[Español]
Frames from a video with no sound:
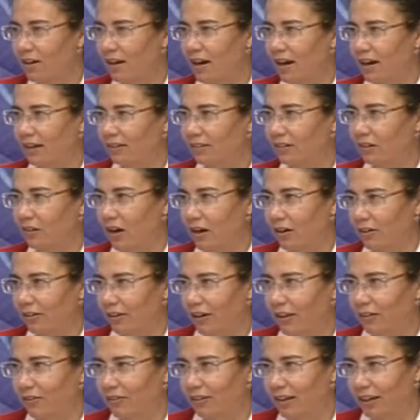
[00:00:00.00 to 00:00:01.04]
ante los
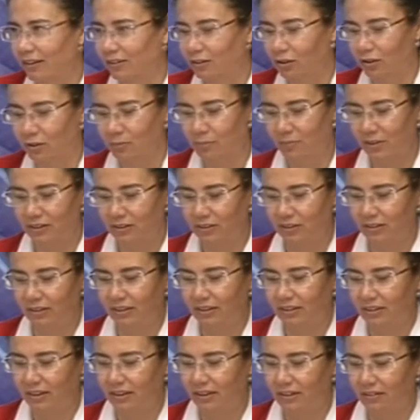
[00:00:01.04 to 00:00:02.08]
ahorradores, ante los
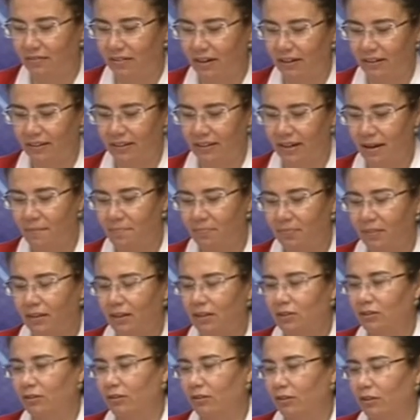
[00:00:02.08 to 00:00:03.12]
inversionistas de Bankia,
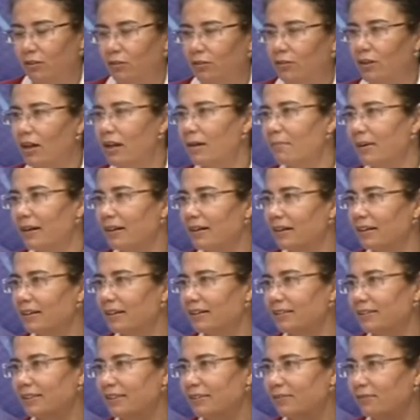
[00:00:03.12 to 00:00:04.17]
sobre todo en el baile
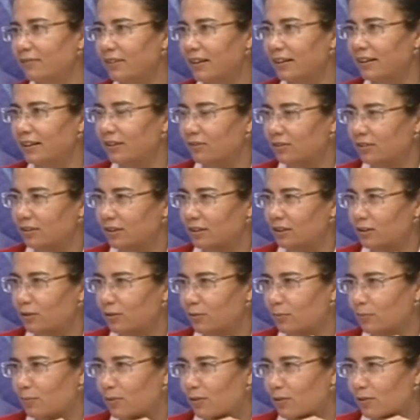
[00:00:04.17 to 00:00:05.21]
de cifras que nos
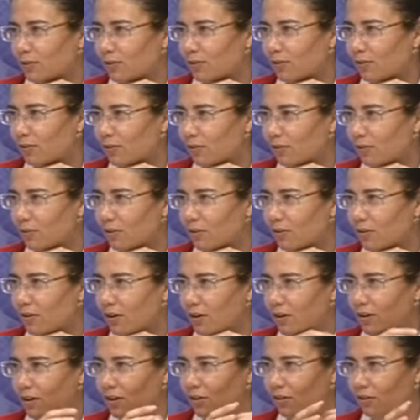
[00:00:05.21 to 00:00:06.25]
tienen un poco
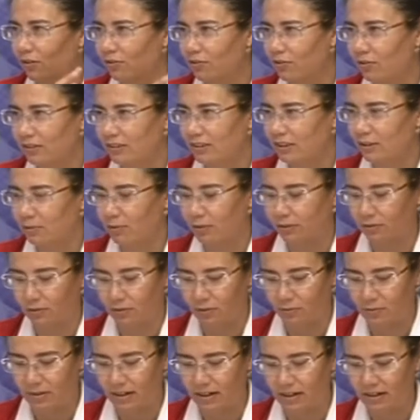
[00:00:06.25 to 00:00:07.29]
Locos, que si
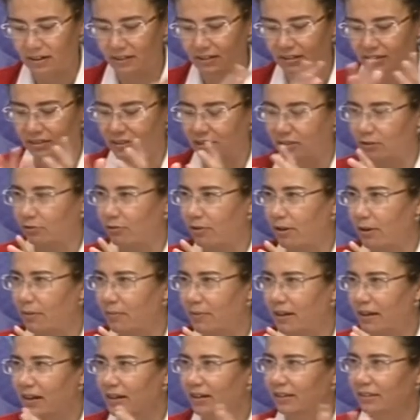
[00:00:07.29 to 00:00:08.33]
4.000, que si
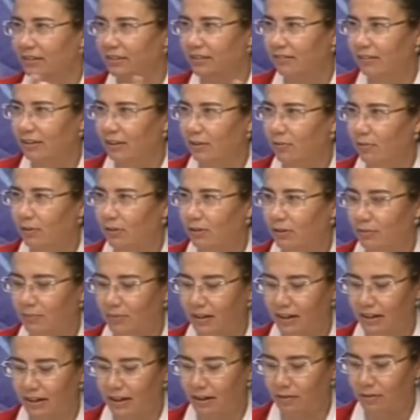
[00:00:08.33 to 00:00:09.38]
19.000, que si
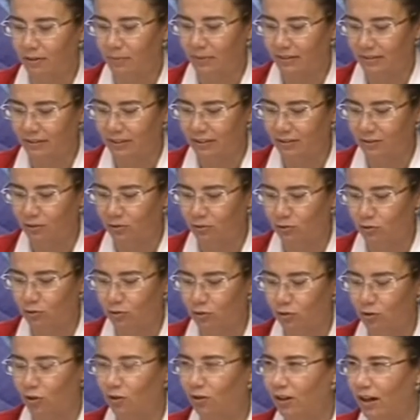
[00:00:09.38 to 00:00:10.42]
24.000 euros, para es eso un
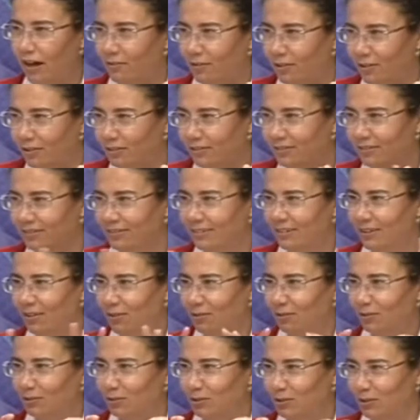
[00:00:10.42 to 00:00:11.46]
socavón,
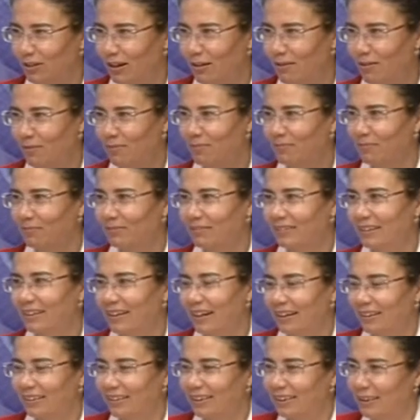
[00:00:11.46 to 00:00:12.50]
un socavón
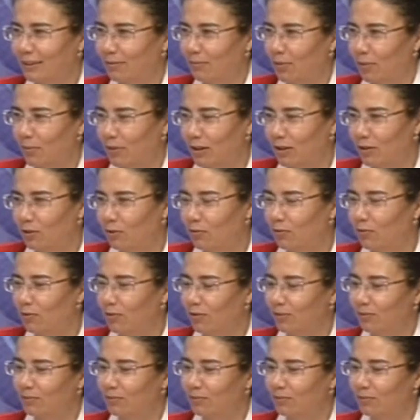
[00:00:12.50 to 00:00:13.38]
grandísimo, mayúsculo.